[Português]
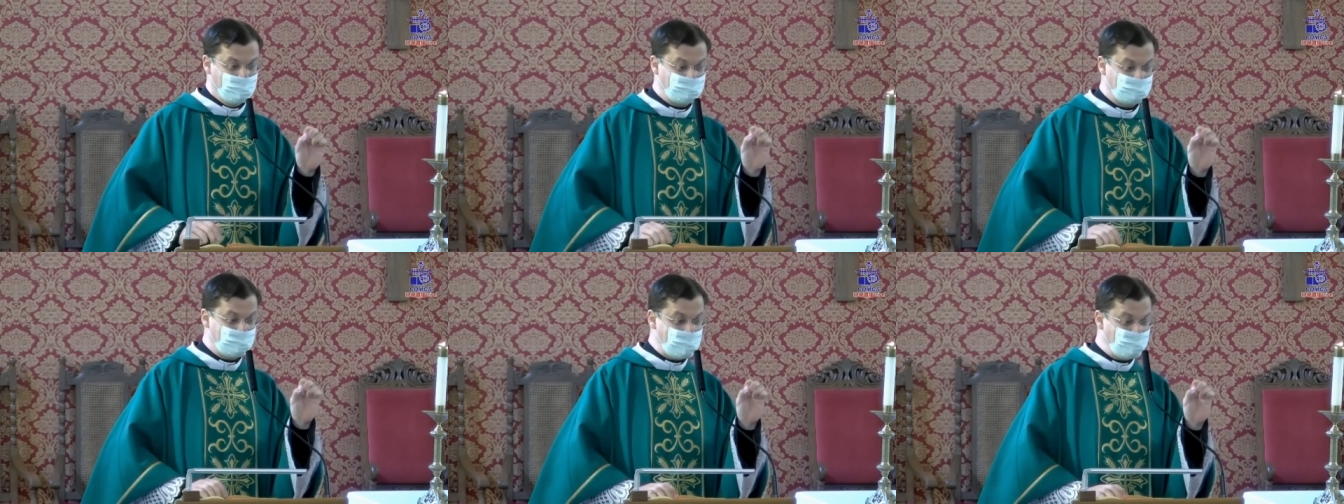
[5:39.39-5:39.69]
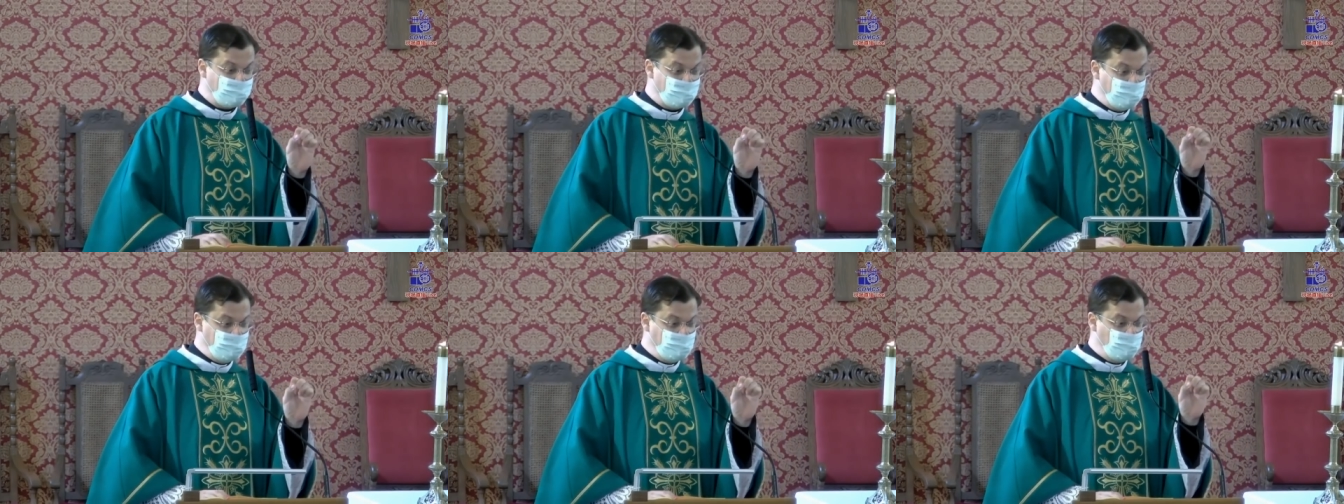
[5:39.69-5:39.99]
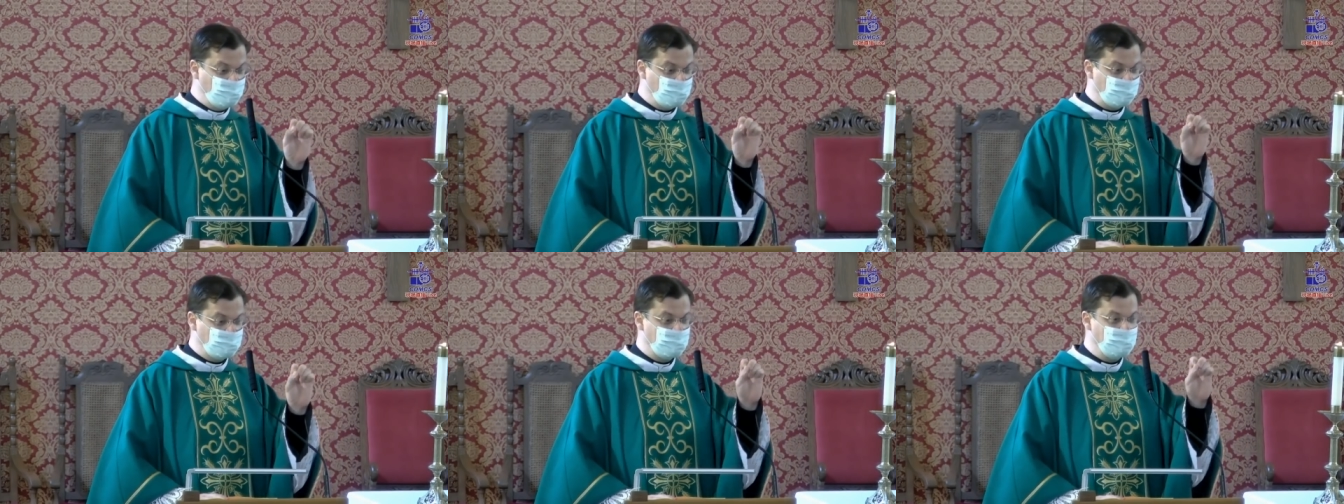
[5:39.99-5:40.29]
estava
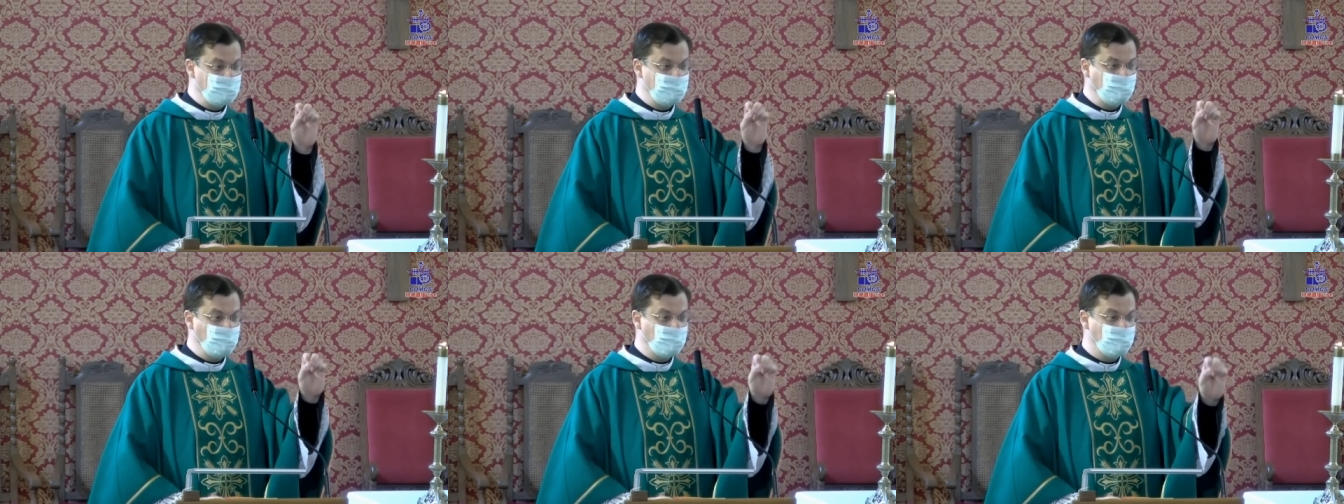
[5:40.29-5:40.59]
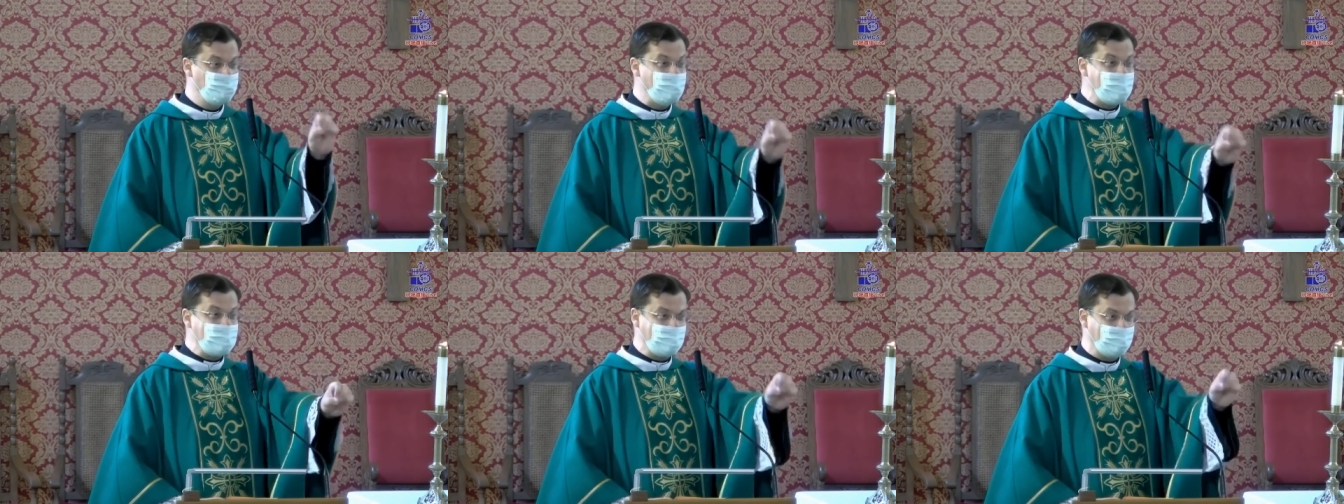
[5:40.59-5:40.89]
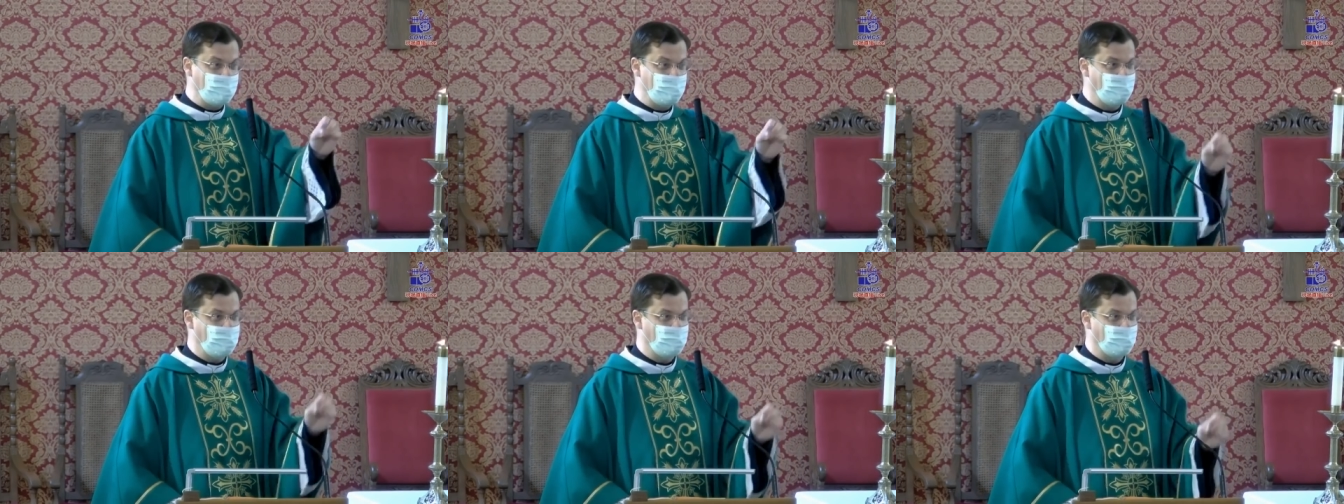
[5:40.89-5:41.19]
indicando para
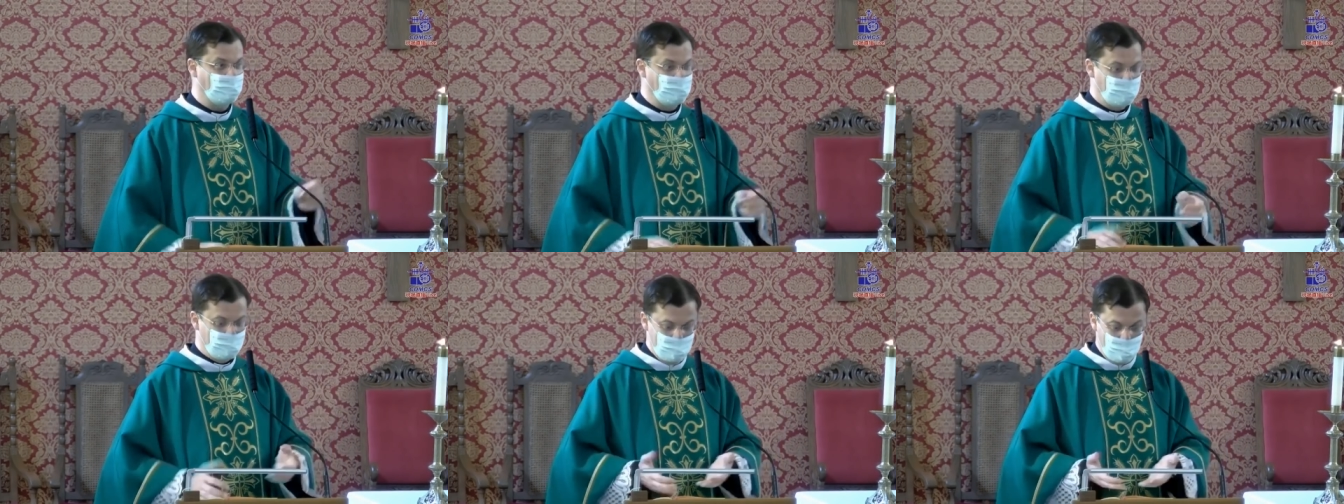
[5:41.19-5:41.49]
quê?